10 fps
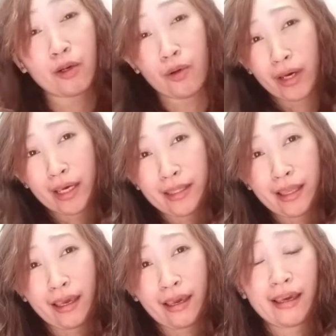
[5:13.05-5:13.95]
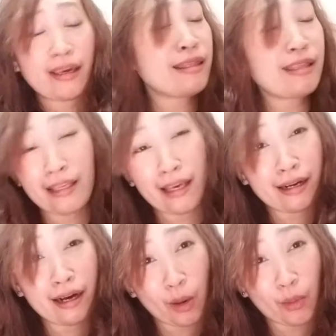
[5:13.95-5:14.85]
Dahil kung hindi,
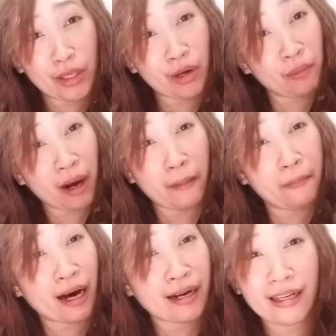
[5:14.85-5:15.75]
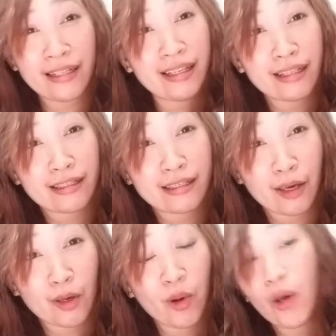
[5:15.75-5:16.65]
hindi niya gagawin yung mga bagay
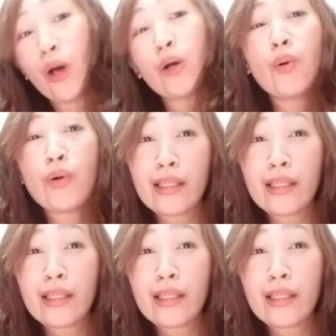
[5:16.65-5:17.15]
niyan sa iyo